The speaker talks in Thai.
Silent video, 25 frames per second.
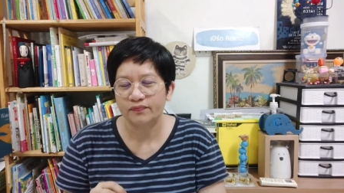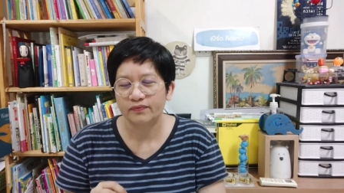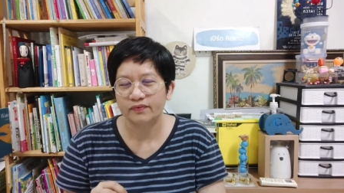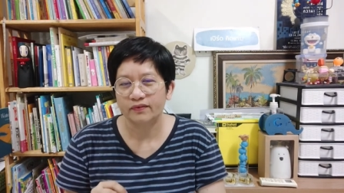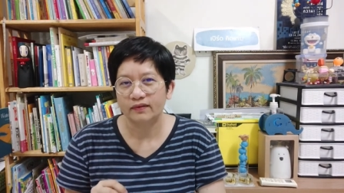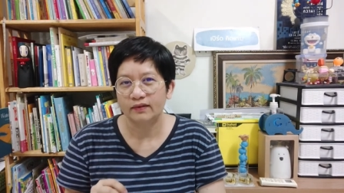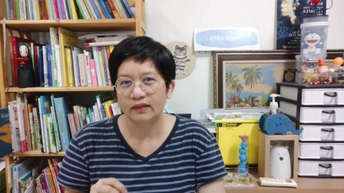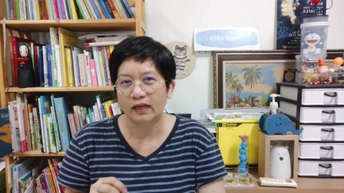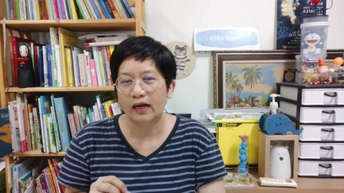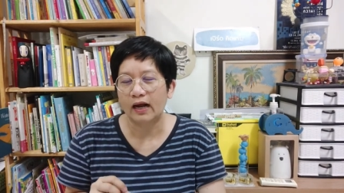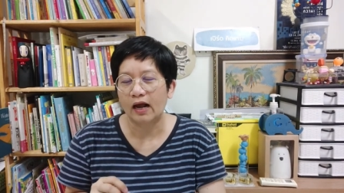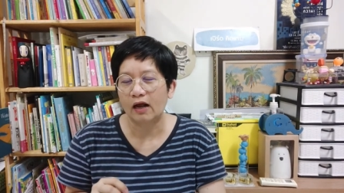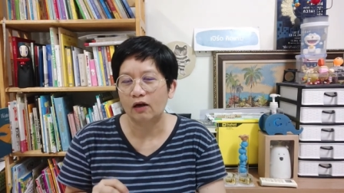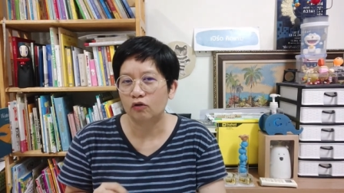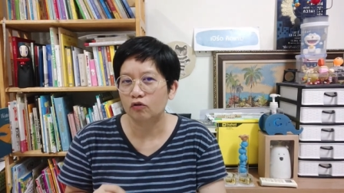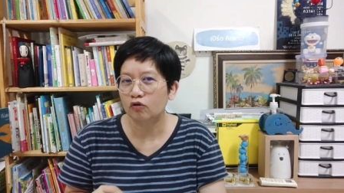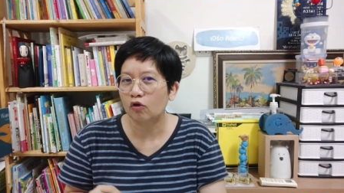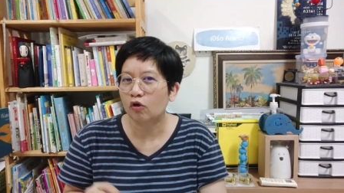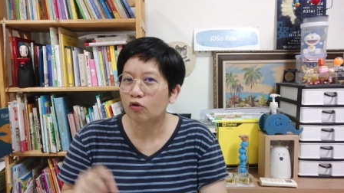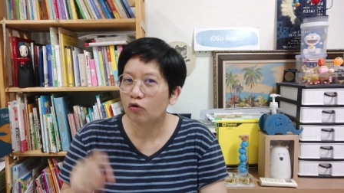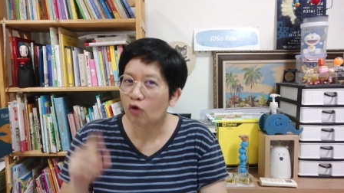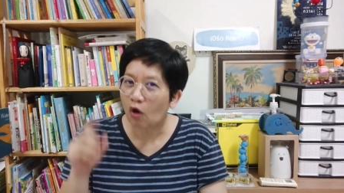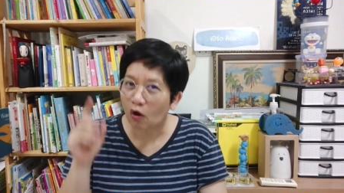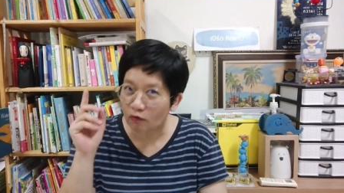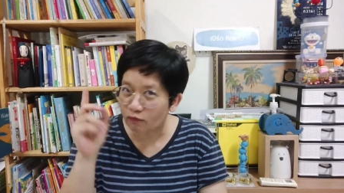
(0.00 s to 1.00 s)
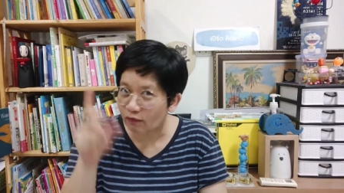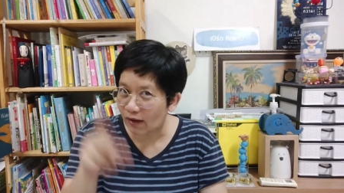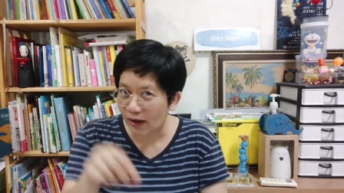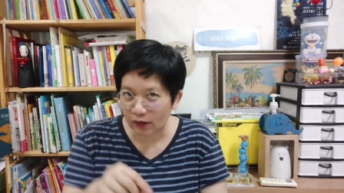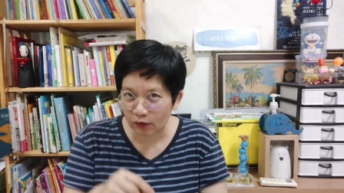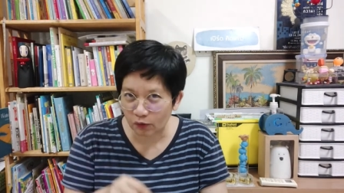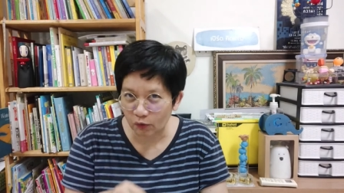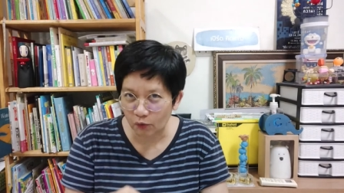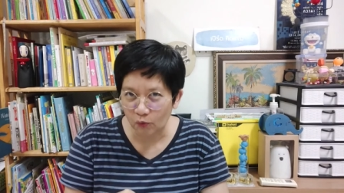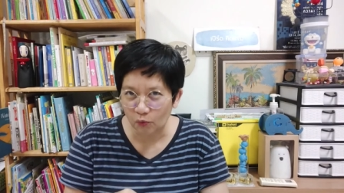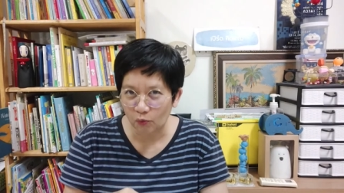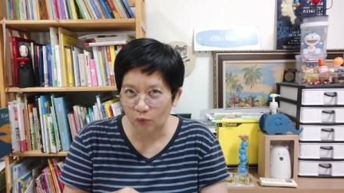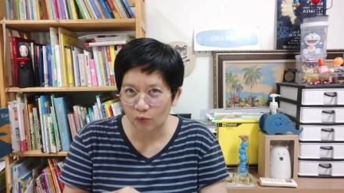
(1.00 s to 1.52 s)
นะคะก็ต้องลองฟังดู
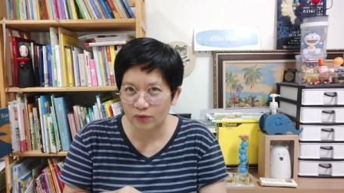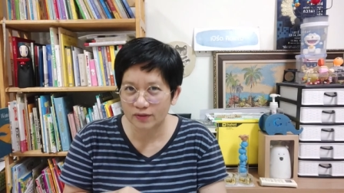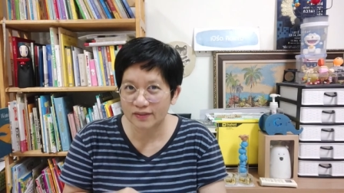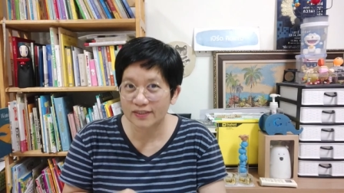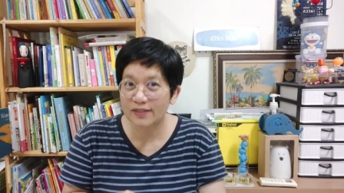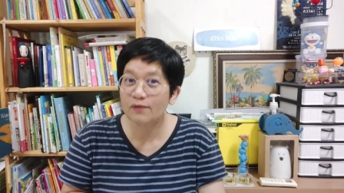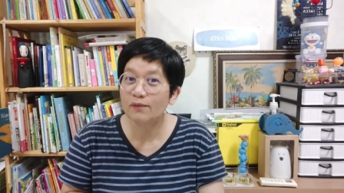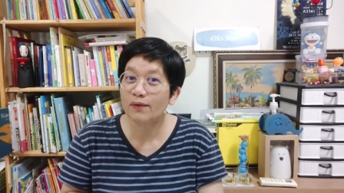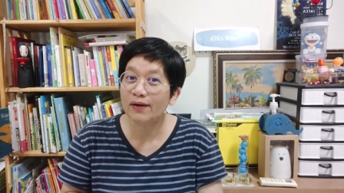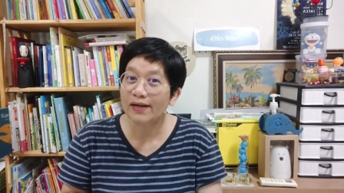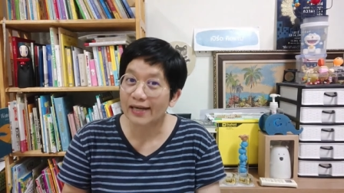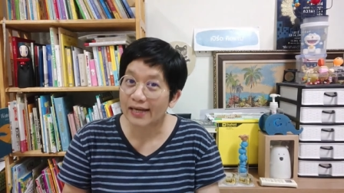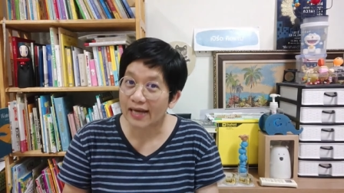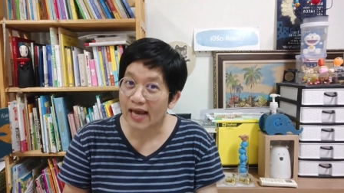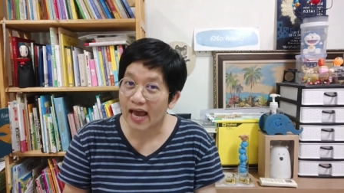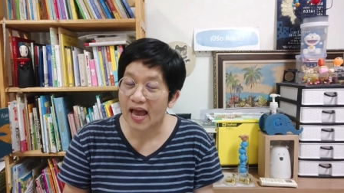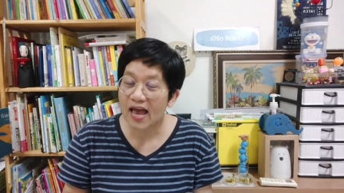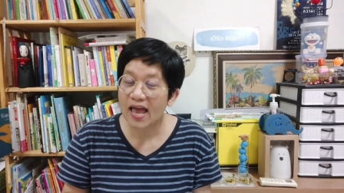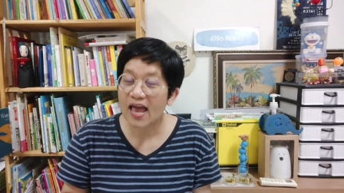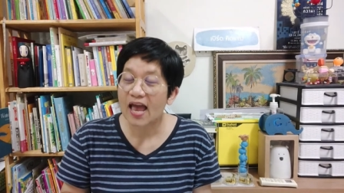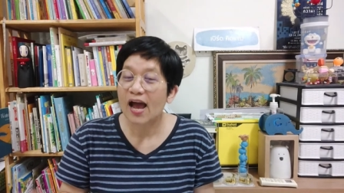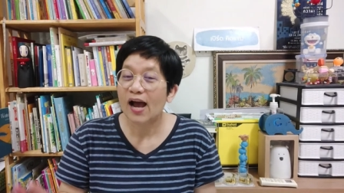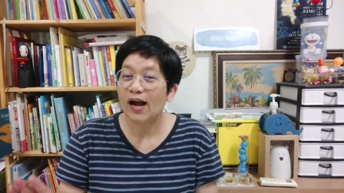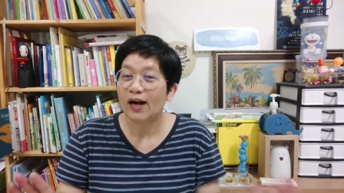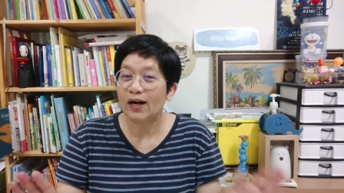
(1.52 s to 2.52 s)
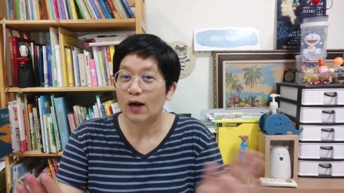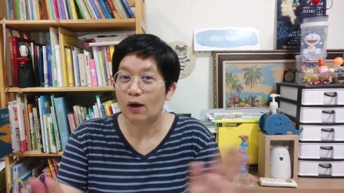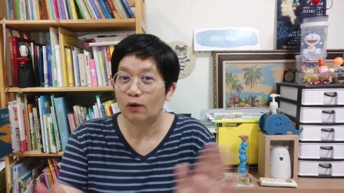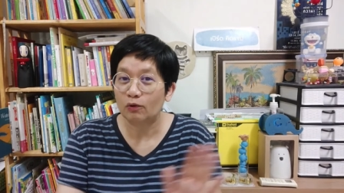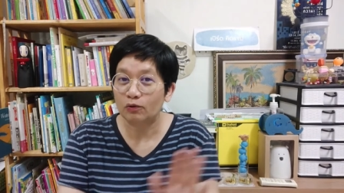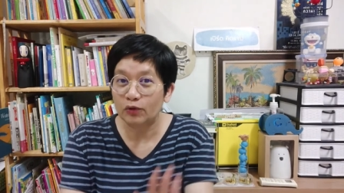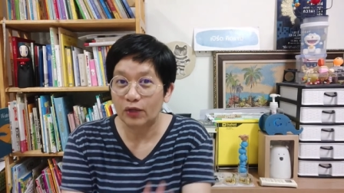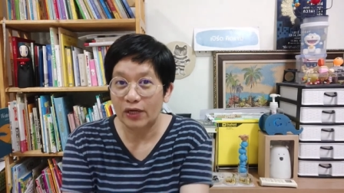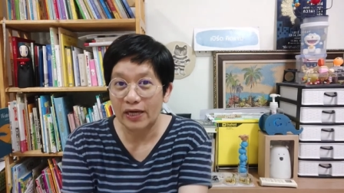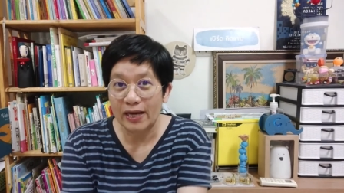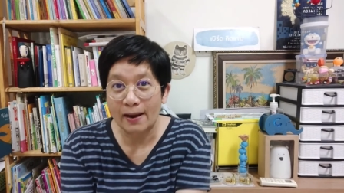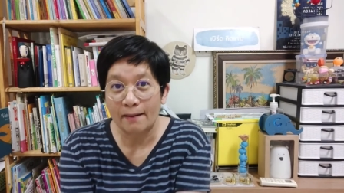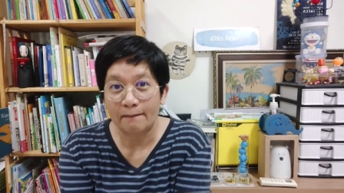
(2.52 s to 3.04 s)
ซึ่งวันนี้เราเตรี
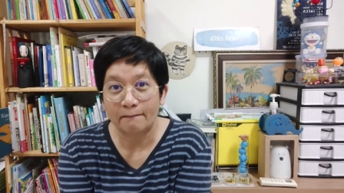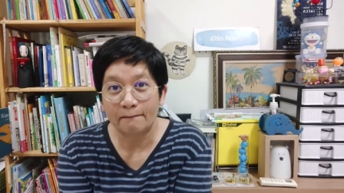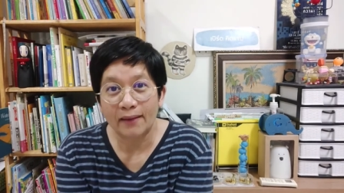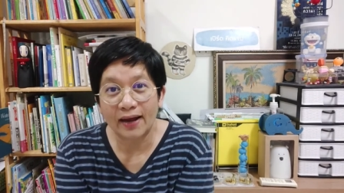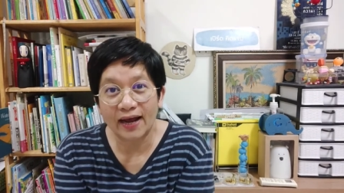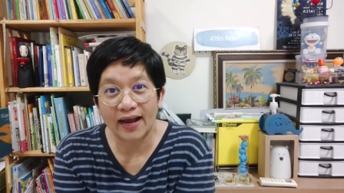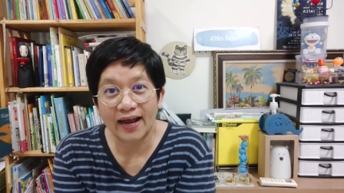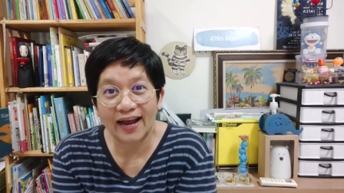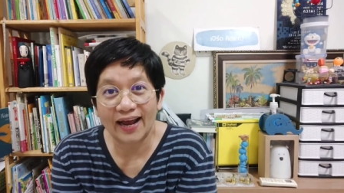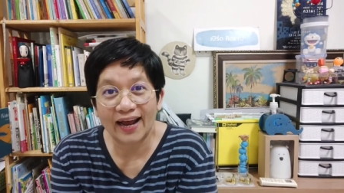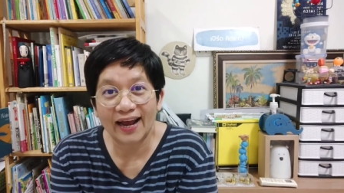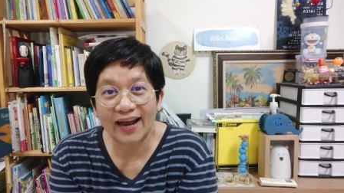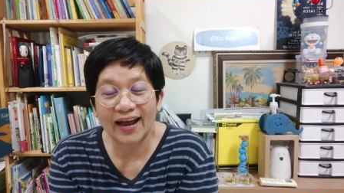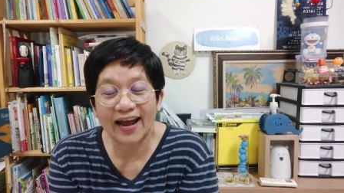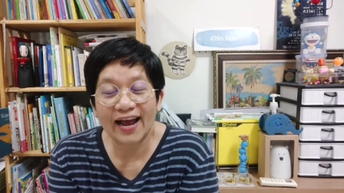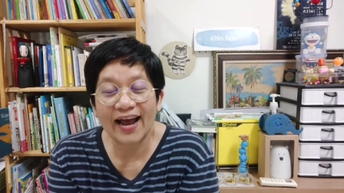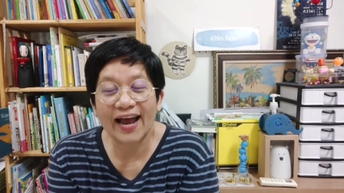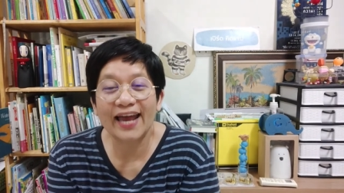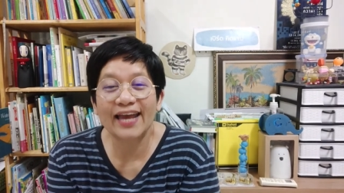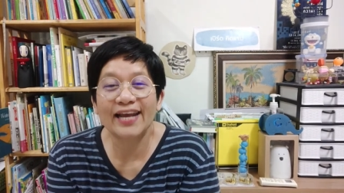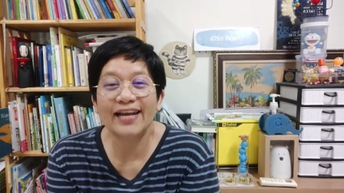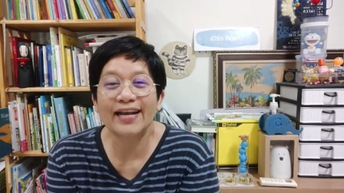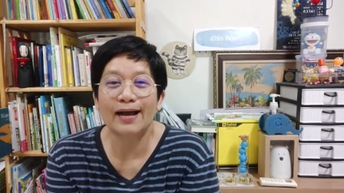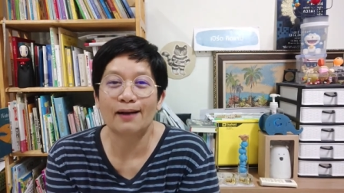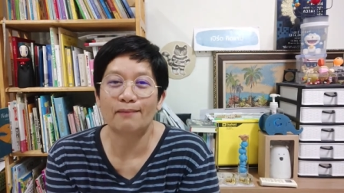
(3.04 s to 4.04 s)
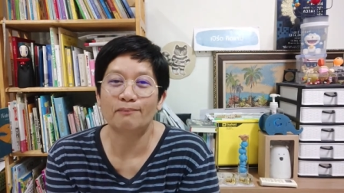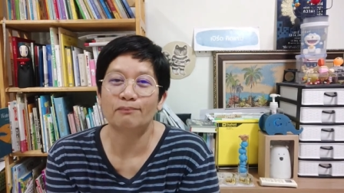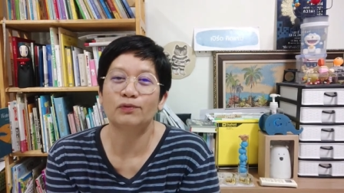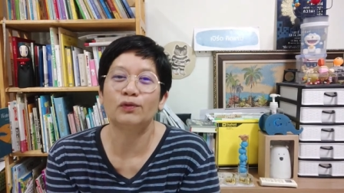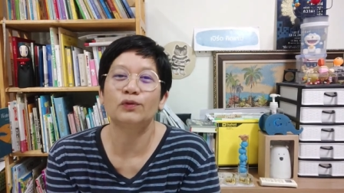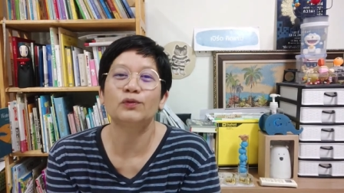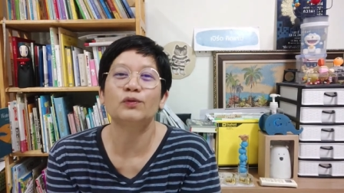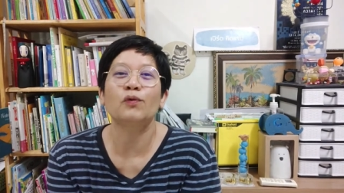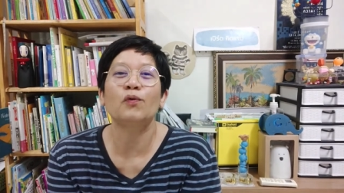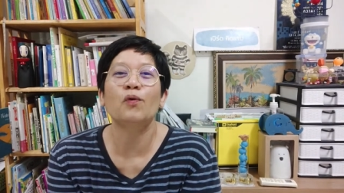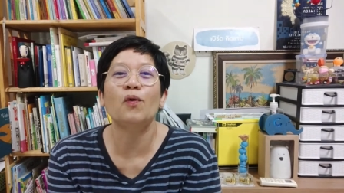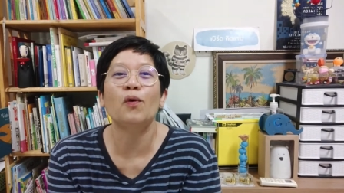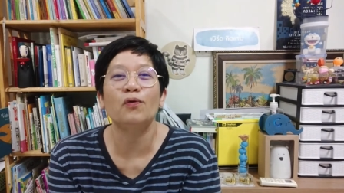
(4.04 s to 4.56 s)
ยมมาให้กับทุ
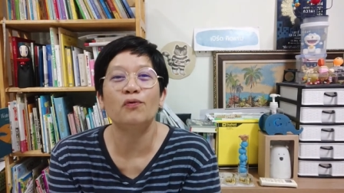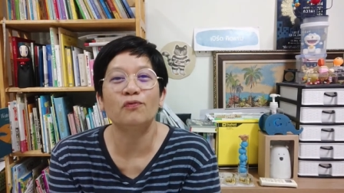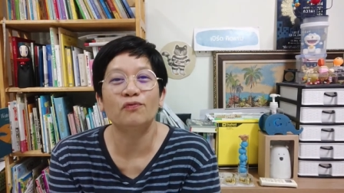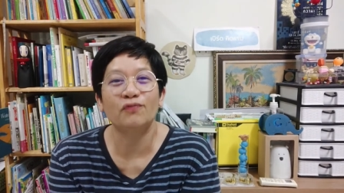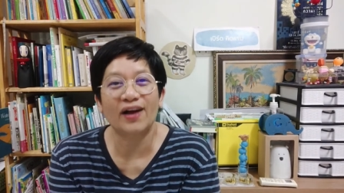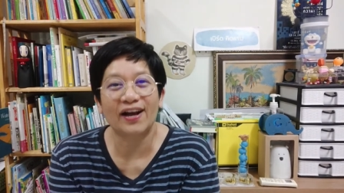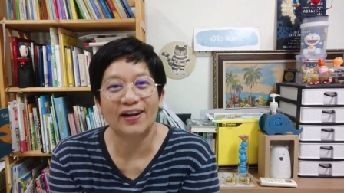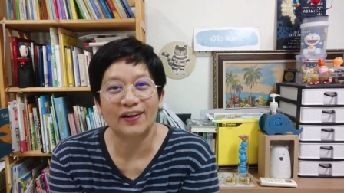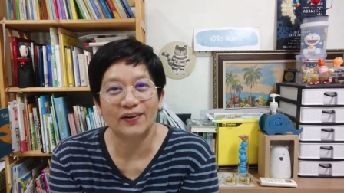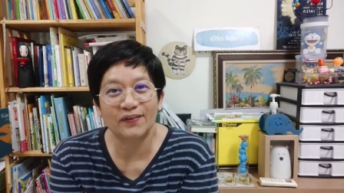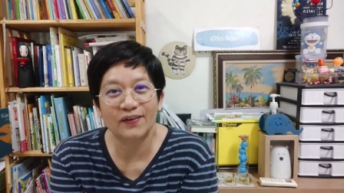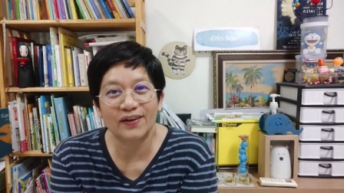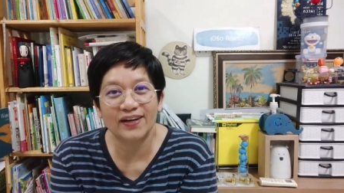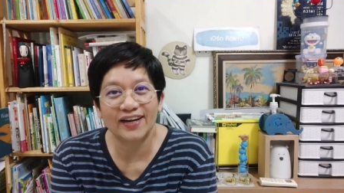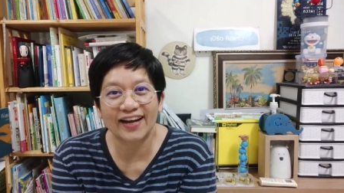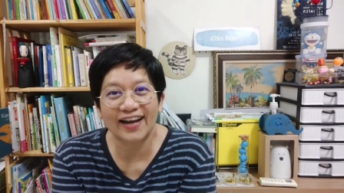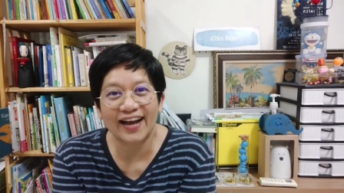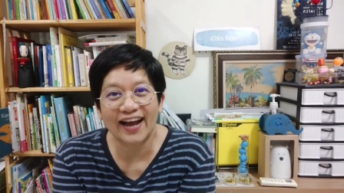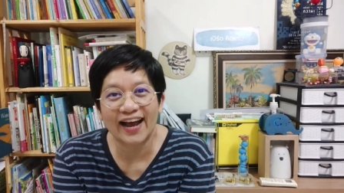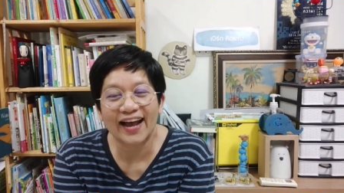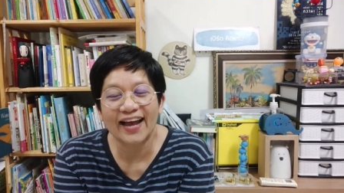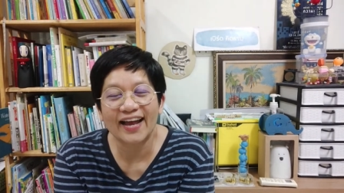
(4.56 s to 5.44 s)
กๆ คนฟังด้วยนะคะ